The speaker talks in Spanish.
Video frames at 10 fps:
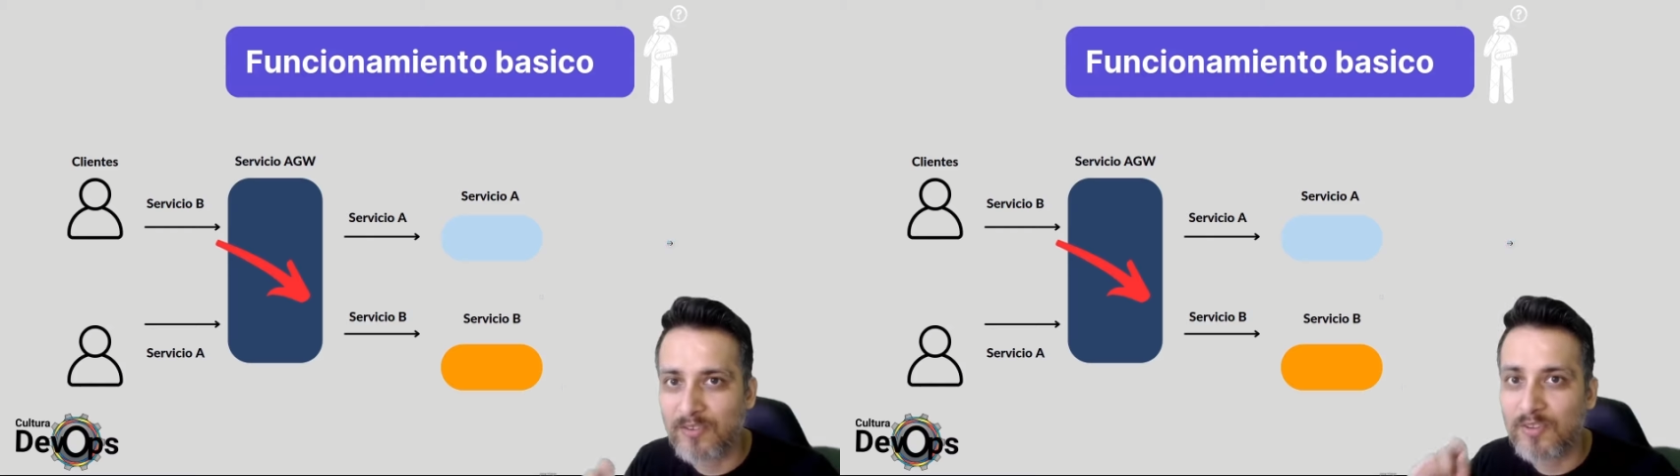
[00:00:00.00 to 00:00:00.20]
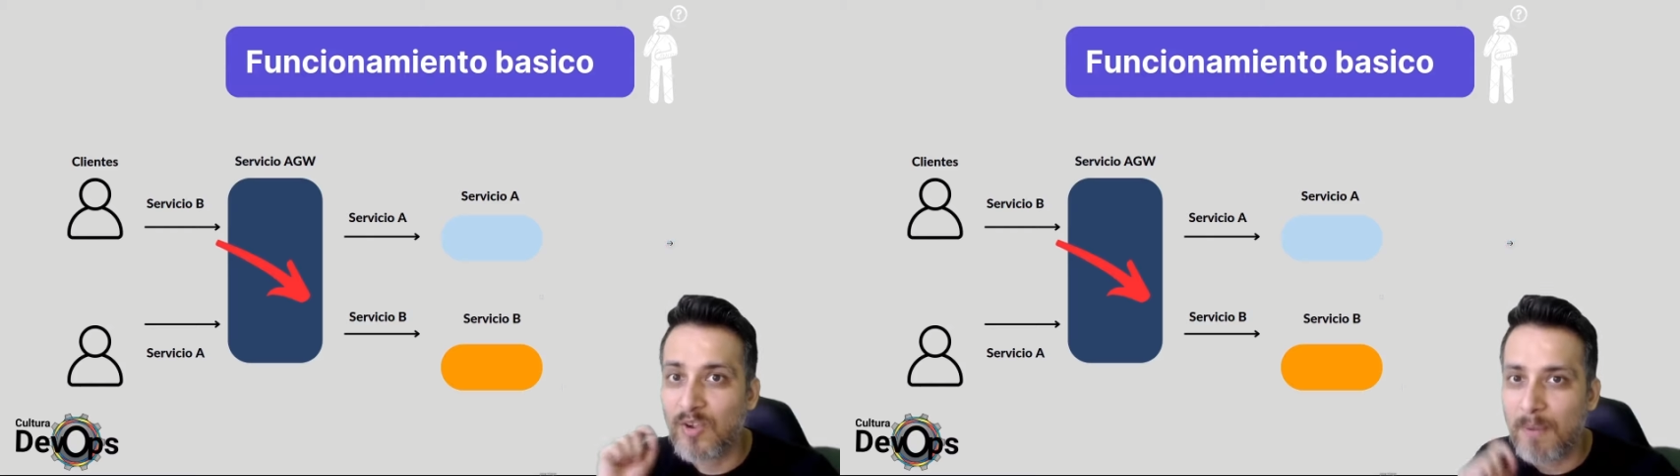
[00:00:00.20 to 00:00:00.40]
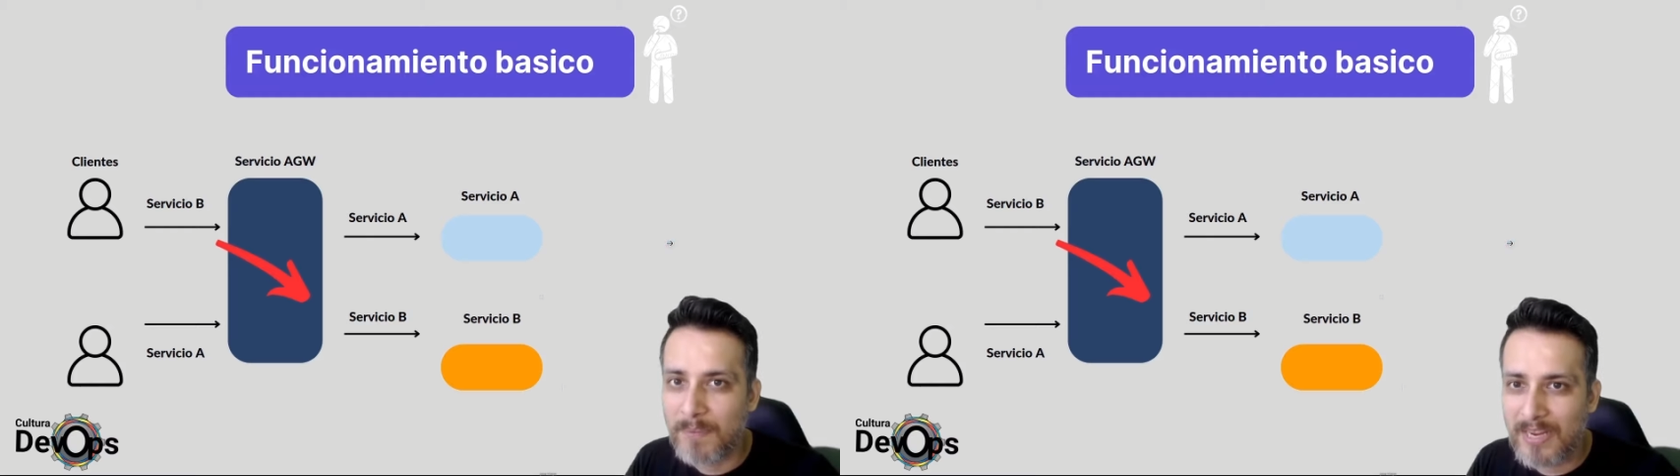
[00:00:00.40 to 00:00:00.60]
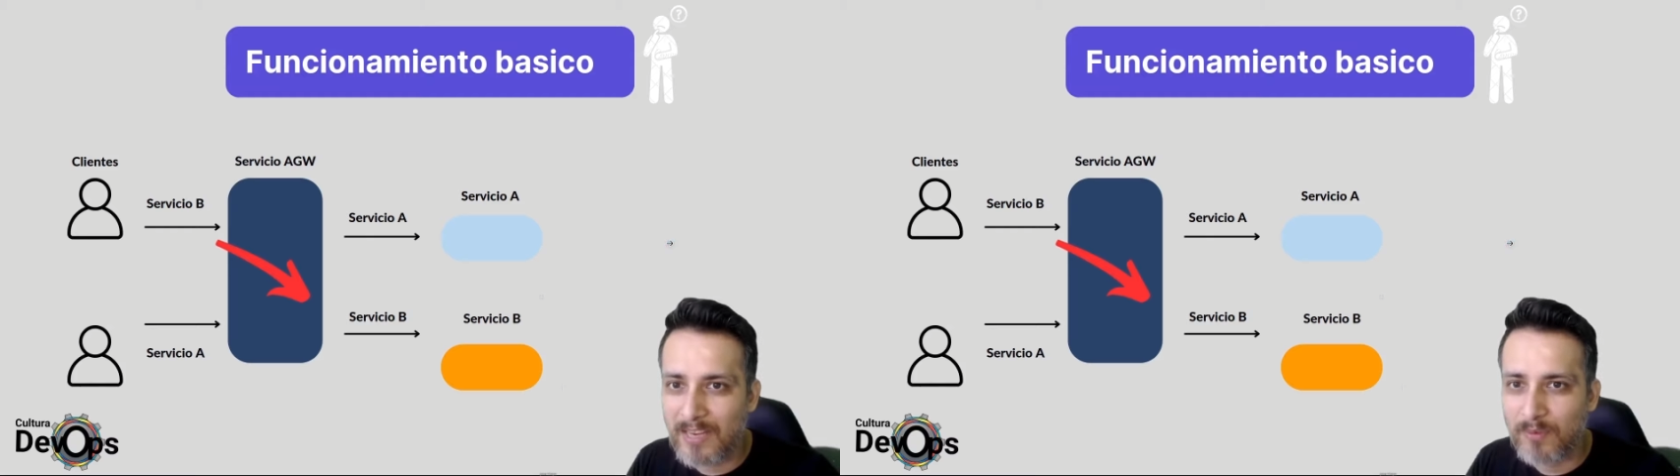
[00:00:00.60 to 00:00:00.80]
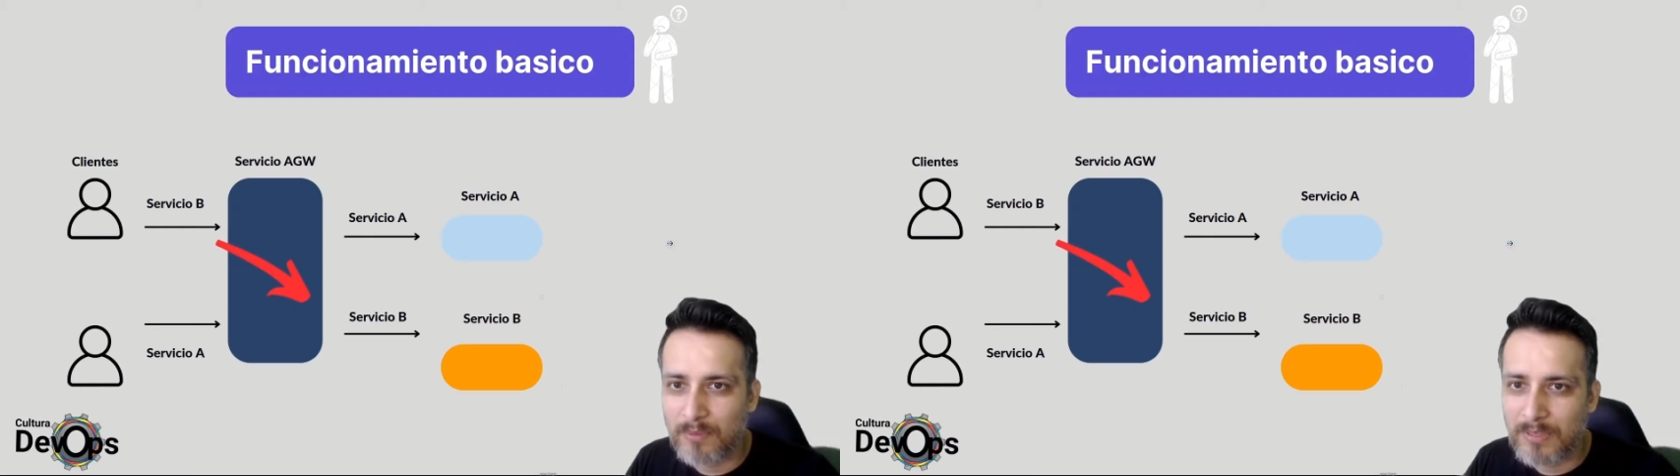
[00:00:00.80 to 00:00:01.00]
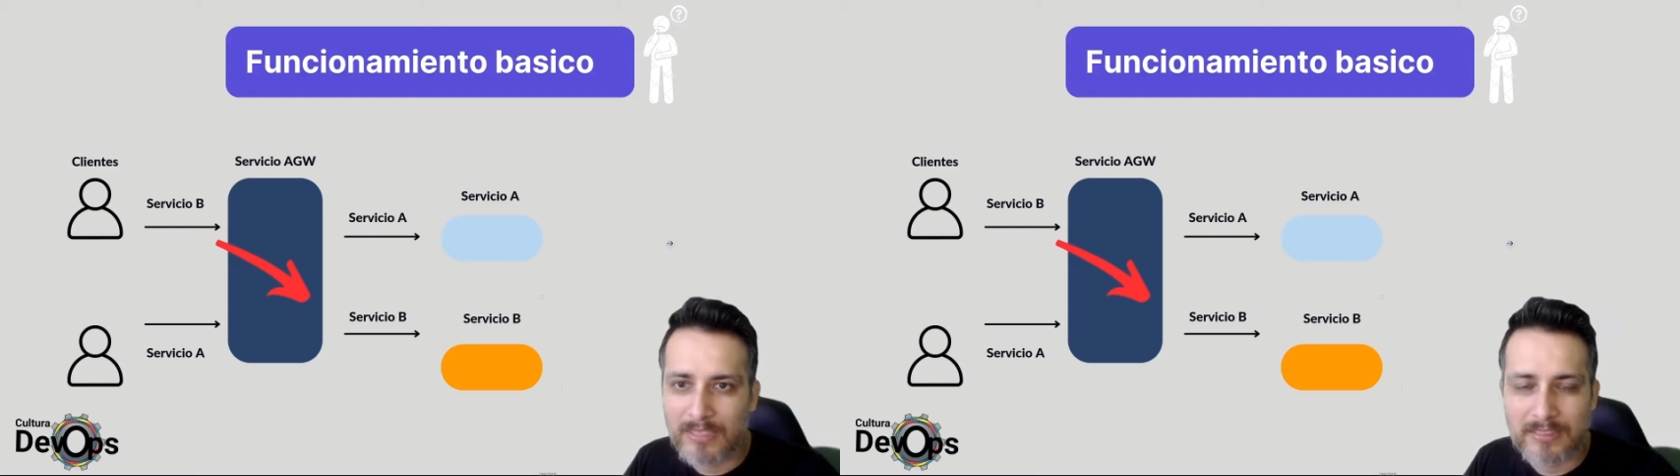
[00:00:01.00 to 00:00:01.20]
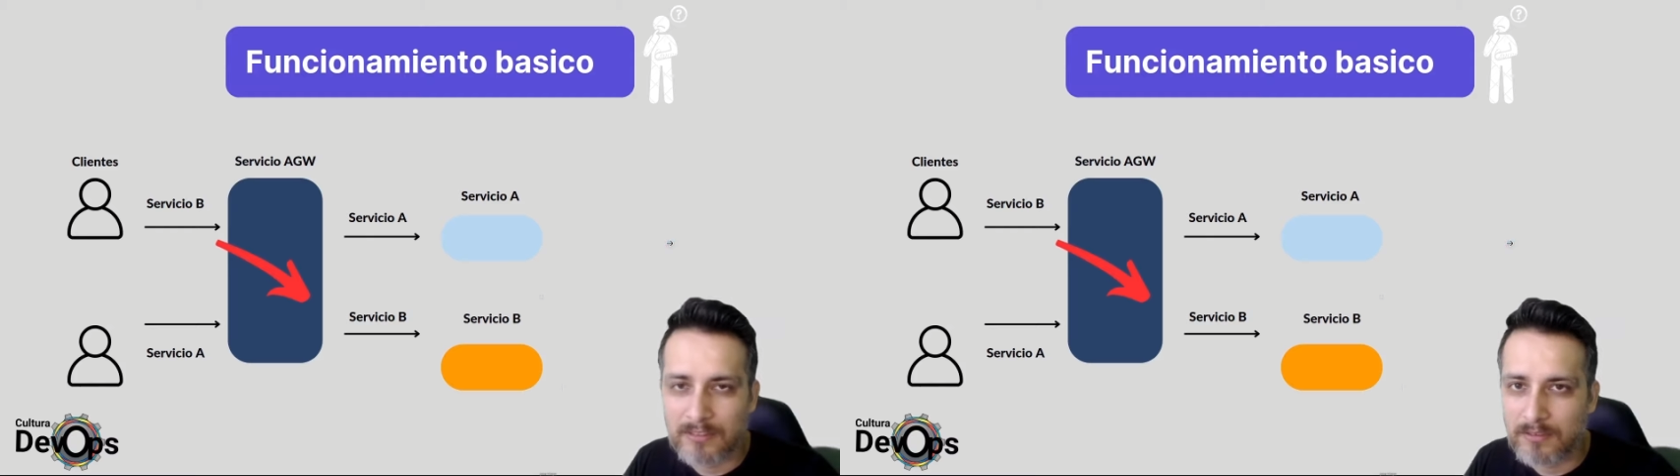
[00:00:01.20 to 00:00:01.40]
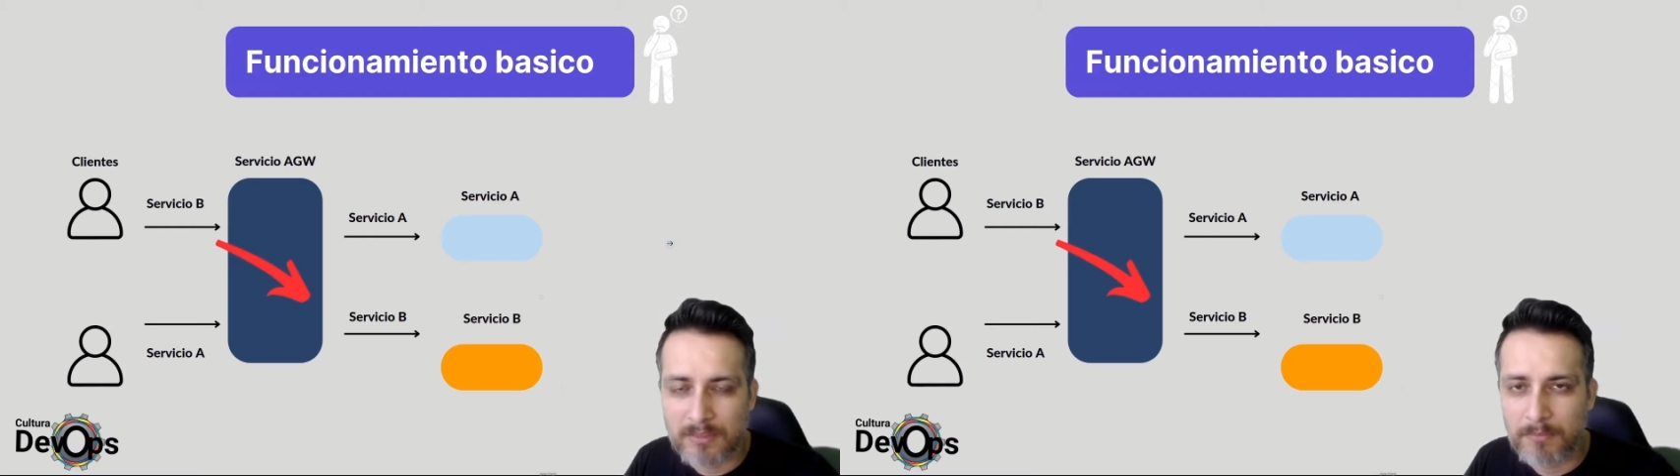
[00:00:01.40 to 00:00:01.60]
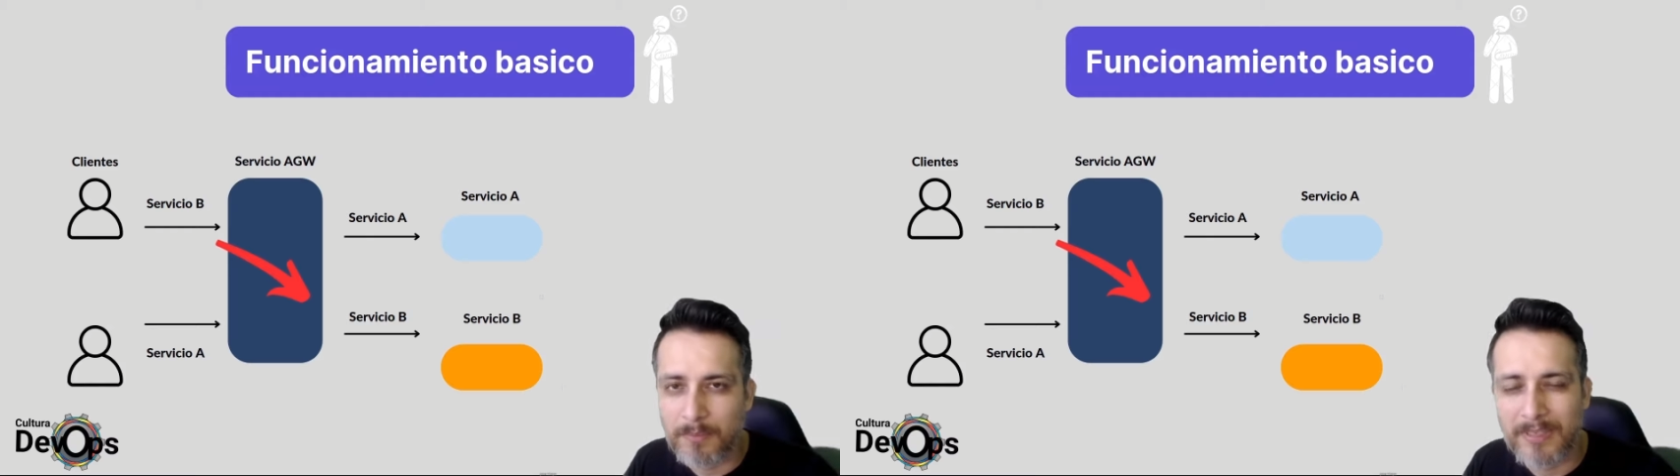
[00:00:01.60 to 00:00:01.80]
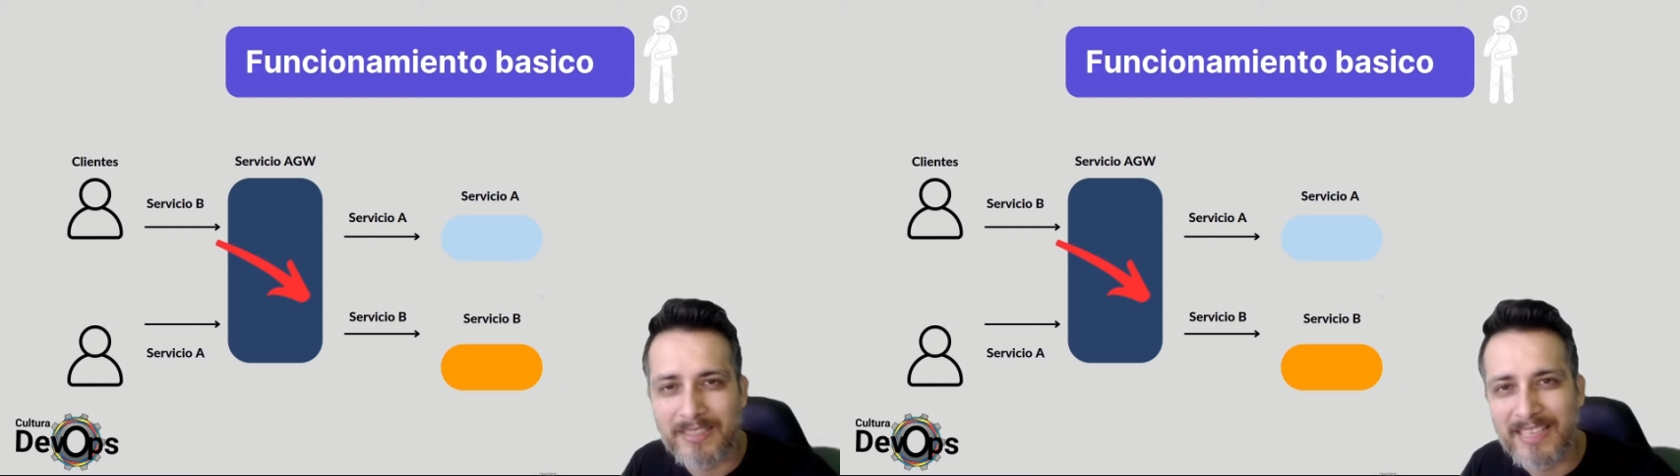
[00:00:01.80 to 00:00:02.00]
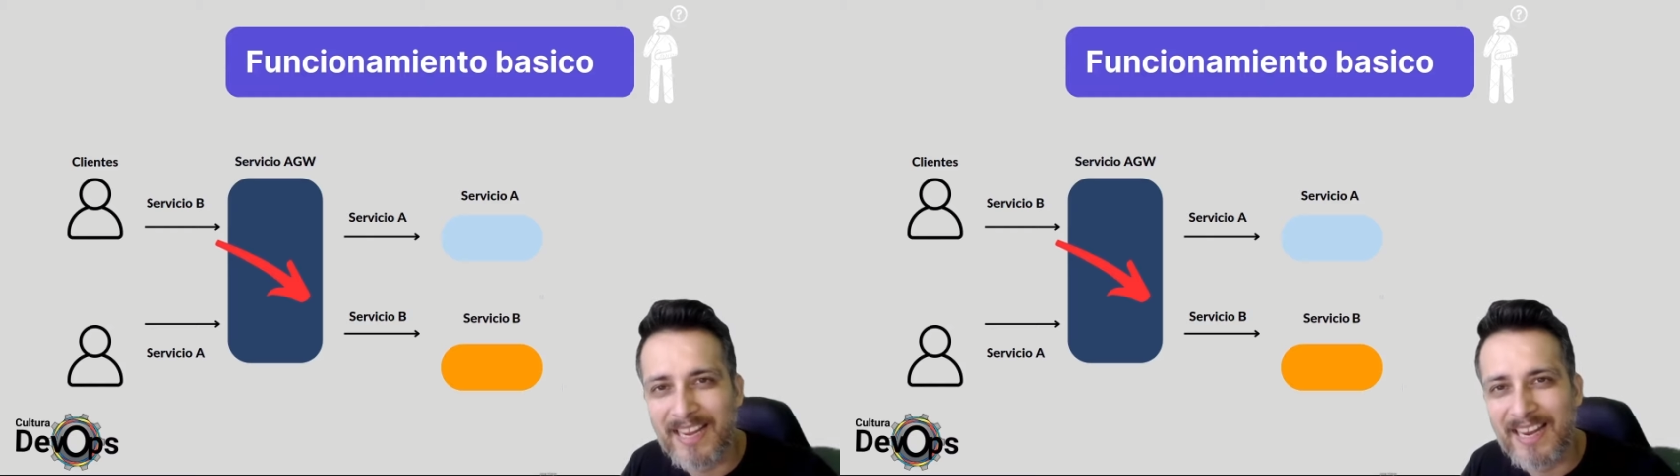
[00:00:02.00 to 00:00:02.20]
de un API Gateway viene siendo simplemente